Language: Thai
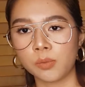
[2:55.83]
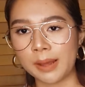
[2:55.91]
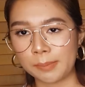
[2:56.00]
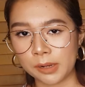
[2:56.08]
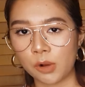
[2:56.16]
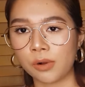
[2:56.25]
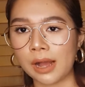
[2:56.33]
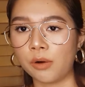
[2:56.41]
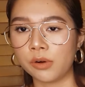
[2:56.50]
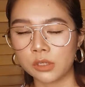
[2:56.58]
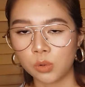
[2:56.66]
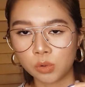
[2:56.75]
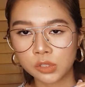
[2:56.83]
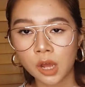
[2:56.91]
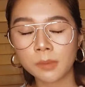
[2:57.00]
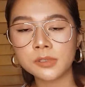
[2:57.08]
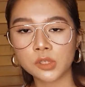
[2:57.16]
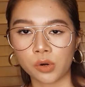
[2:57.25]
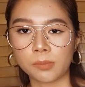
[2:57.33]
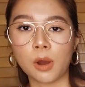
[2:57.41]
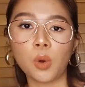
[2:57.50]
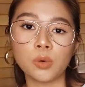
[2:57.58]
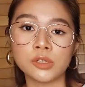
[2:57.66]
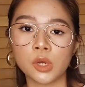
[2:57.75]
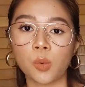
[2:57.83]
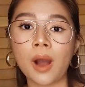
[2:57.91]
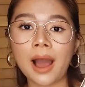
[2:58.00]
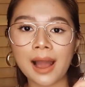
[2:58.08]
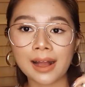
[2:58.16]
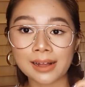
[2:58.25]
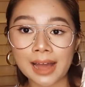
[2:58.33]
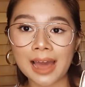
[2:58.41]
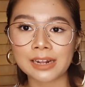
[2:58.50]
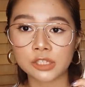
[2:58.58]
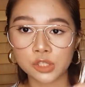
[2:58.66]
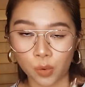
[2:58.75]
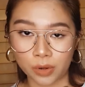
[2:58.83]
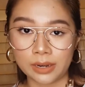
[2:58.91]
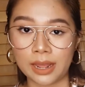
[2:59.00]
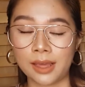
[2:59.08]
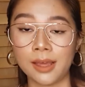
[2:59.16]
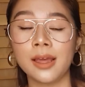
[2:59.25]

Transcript: แบบเก่าๆคืออุกชอบจดเขารู้สึกว่าการจดเนี่ย